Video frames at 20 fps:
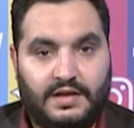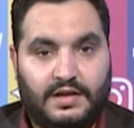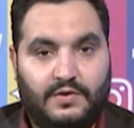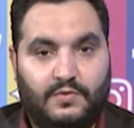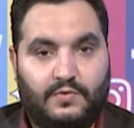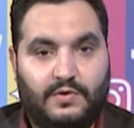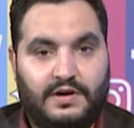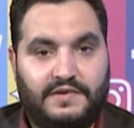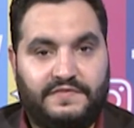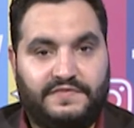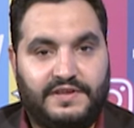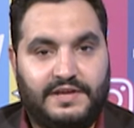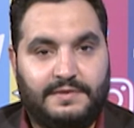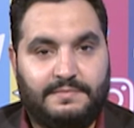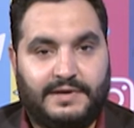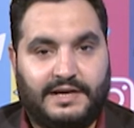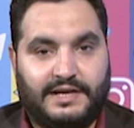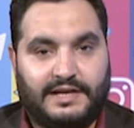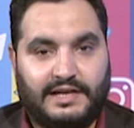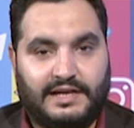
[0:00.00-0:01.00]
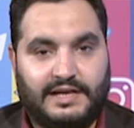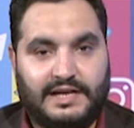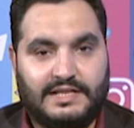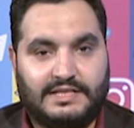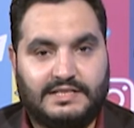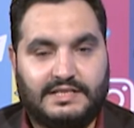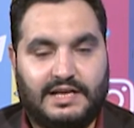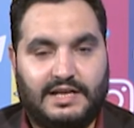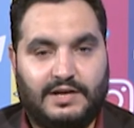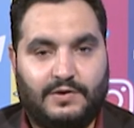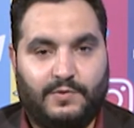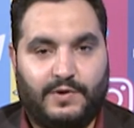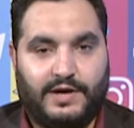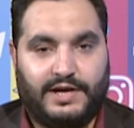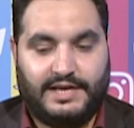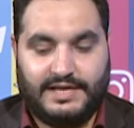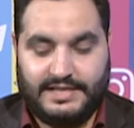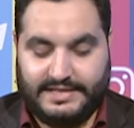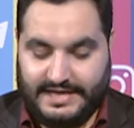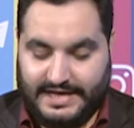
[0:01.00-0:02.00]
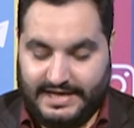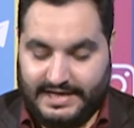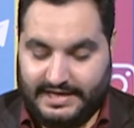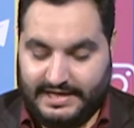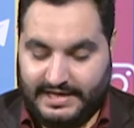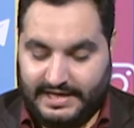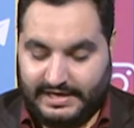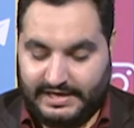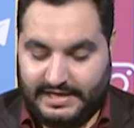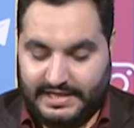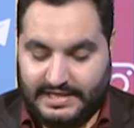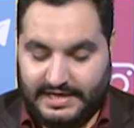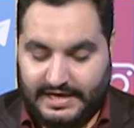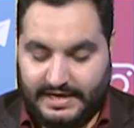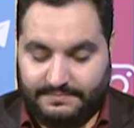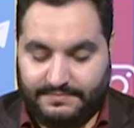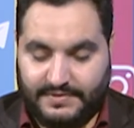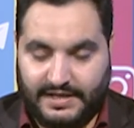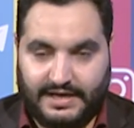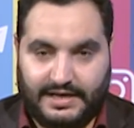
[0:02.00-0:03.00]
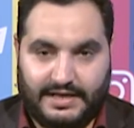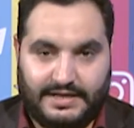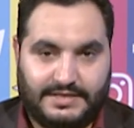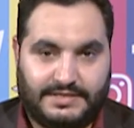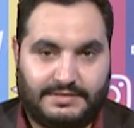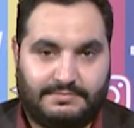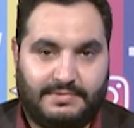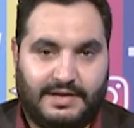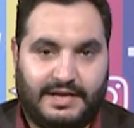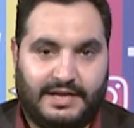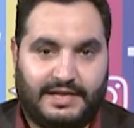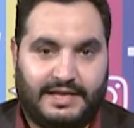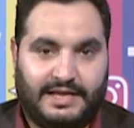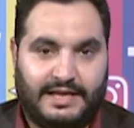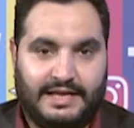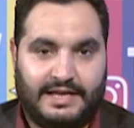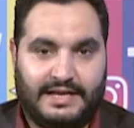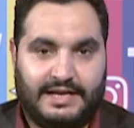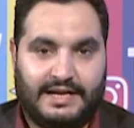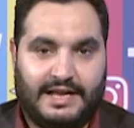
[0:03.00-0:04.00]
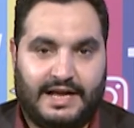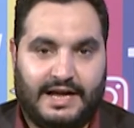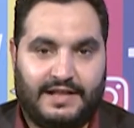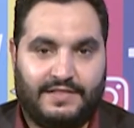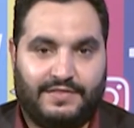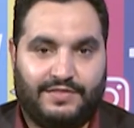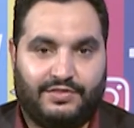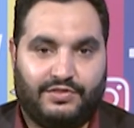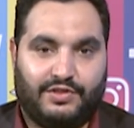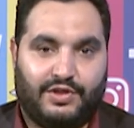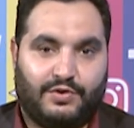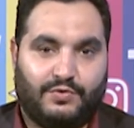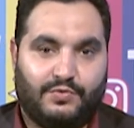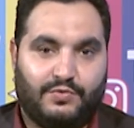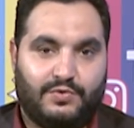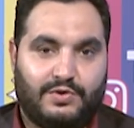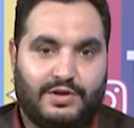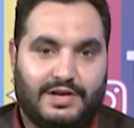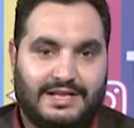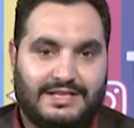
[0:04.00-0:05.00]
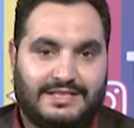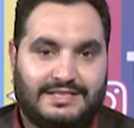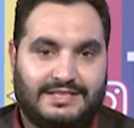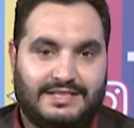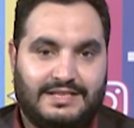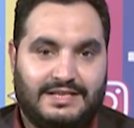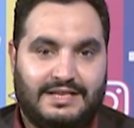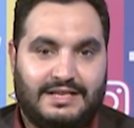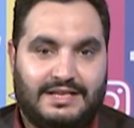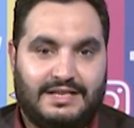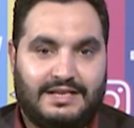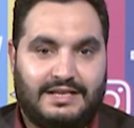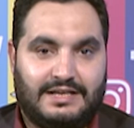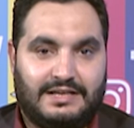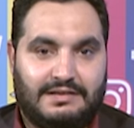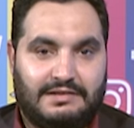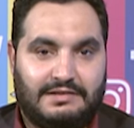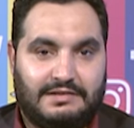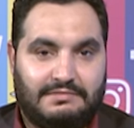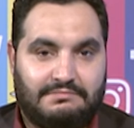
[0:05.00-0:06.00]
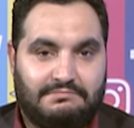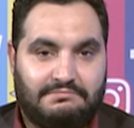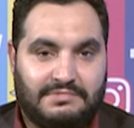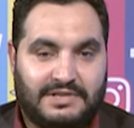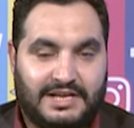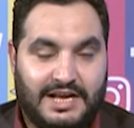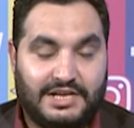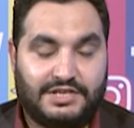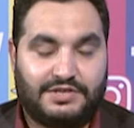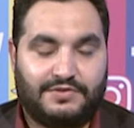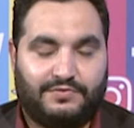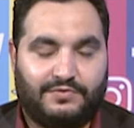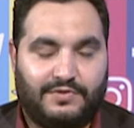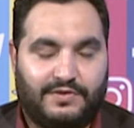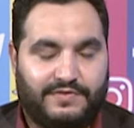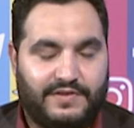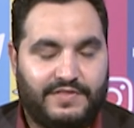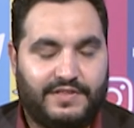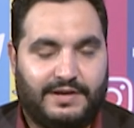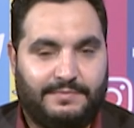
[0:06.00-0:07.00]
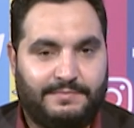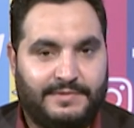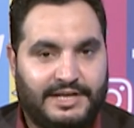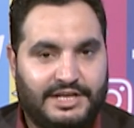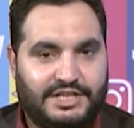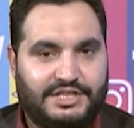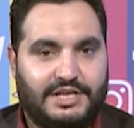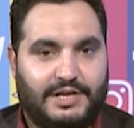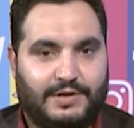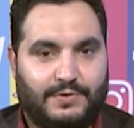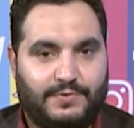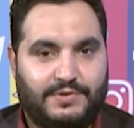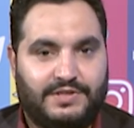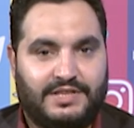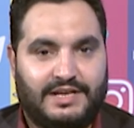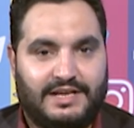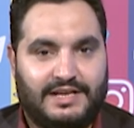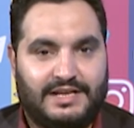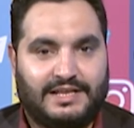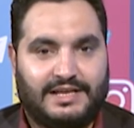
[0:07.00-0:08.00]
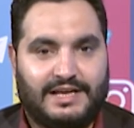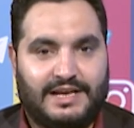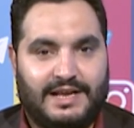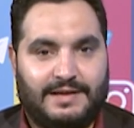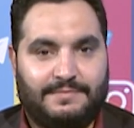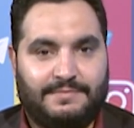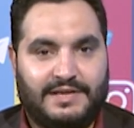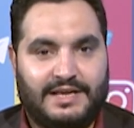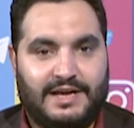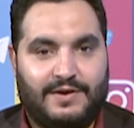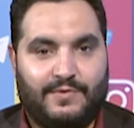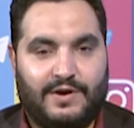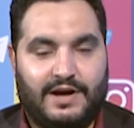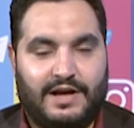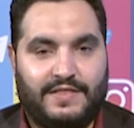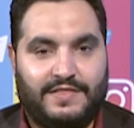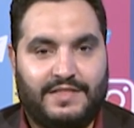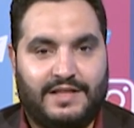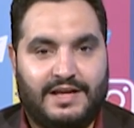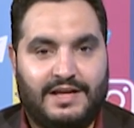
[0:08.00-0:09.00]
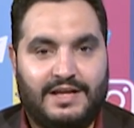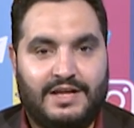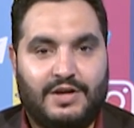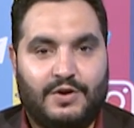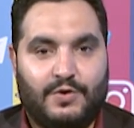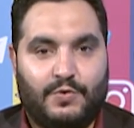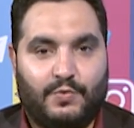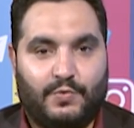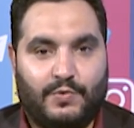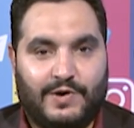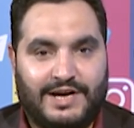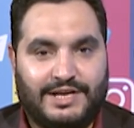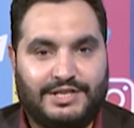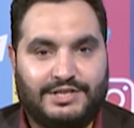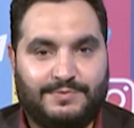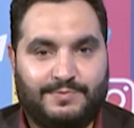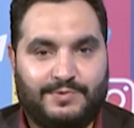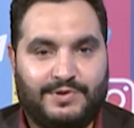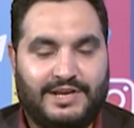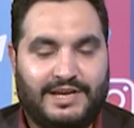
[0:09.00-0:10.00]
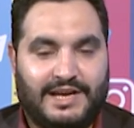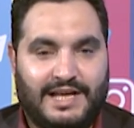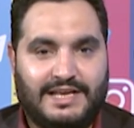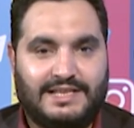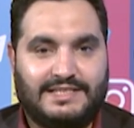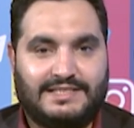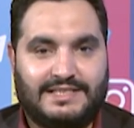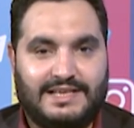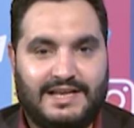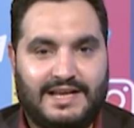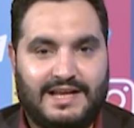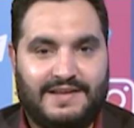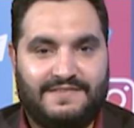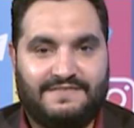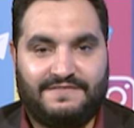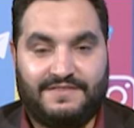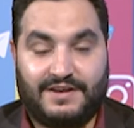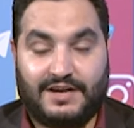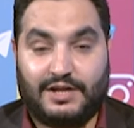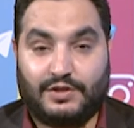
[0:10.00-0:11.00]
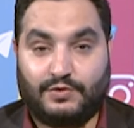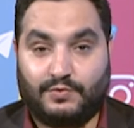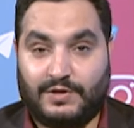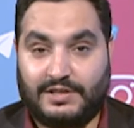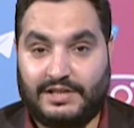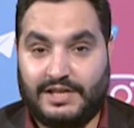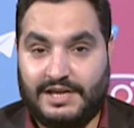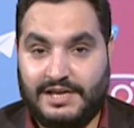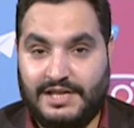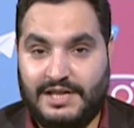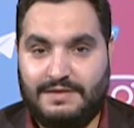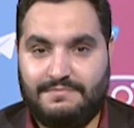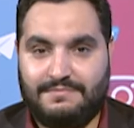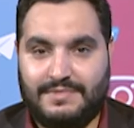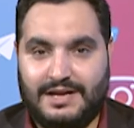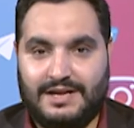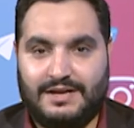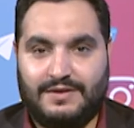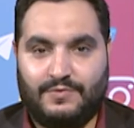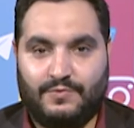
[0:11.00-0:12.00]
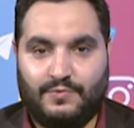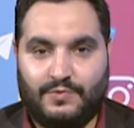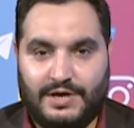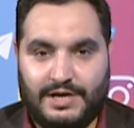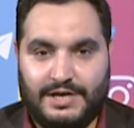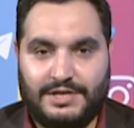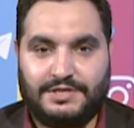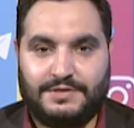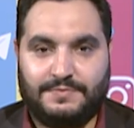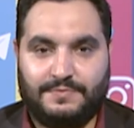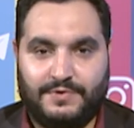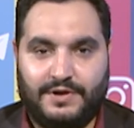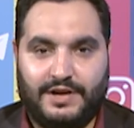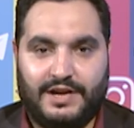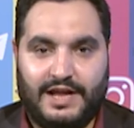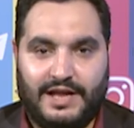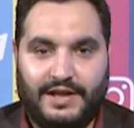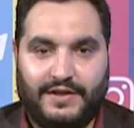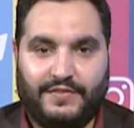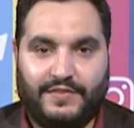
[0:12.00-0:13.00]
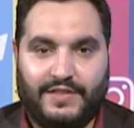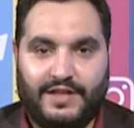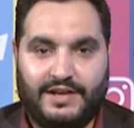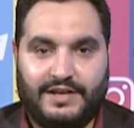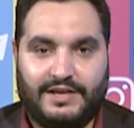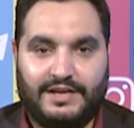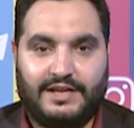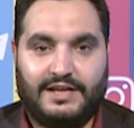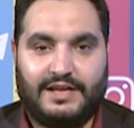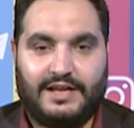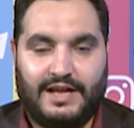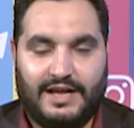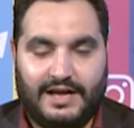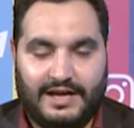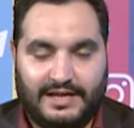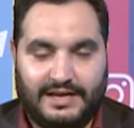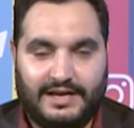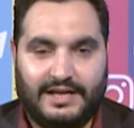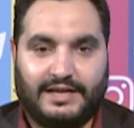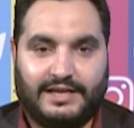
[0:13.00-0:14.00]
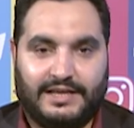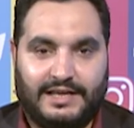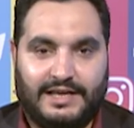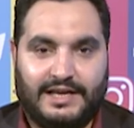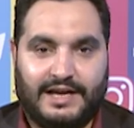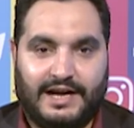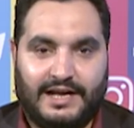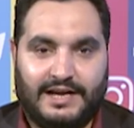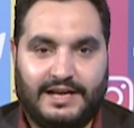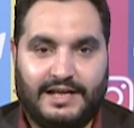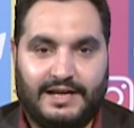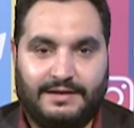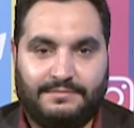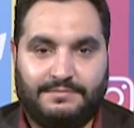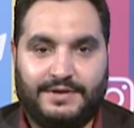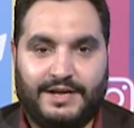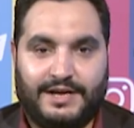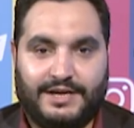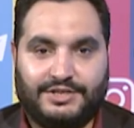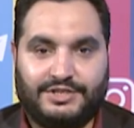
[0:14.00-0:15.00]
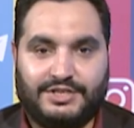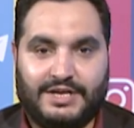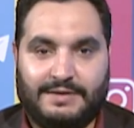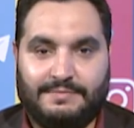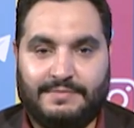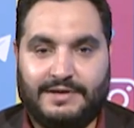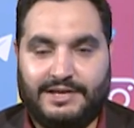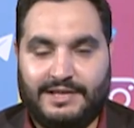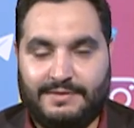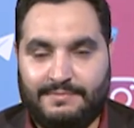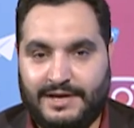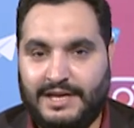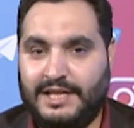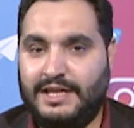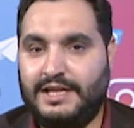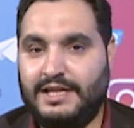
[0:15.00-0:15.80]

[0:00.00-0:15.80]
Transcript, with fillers: وفي معركة الوعي غرد عبد الله إسماعيل عن ضرورة كشف وفضح ميليشيا الحوثي الانقلابية وهذا واجب ليس فقط وطني بل واجب أيضا أخلاقي على أبناء الشعب اليمني